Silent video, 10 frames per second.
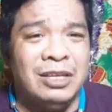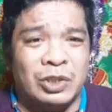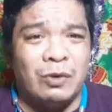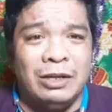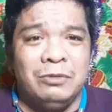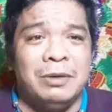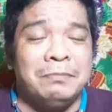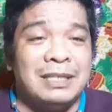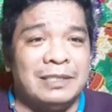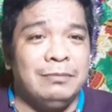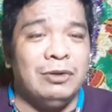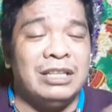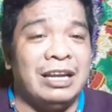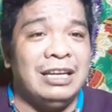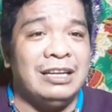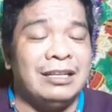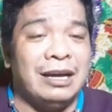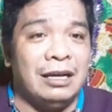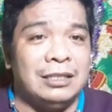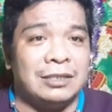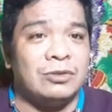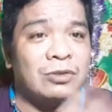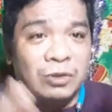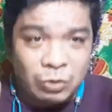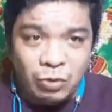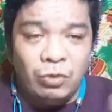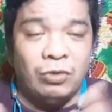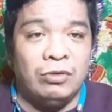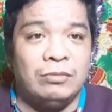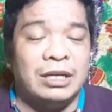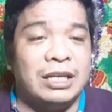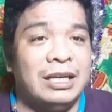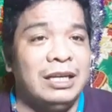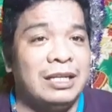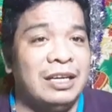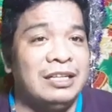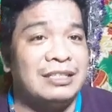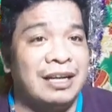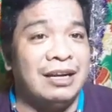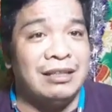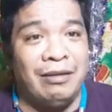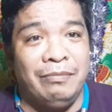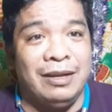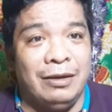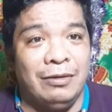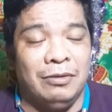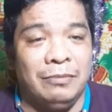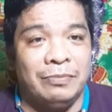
So ano bang possible dahilan guys? Kung makikita yan sa ating video.